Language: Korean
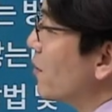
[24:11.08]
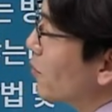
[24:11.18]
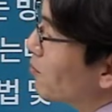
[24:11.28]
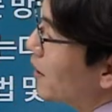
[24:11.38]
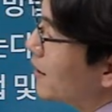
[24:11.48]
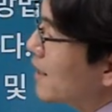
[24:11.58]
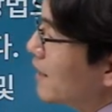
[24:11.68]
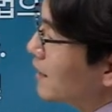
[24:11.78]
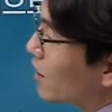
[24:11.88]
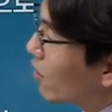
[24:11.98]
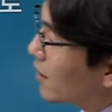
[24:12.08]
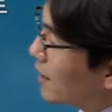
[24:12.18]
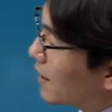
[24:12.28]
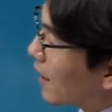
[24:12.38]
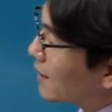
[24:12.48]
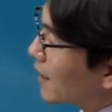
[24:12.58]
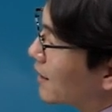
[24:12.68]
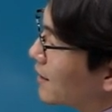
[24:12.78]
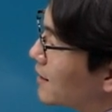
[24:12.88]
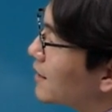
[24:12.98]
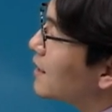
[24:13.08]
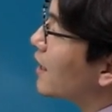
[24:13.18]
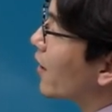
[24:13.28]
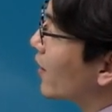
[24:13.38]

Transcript: 방법 및 정기 계산 시기에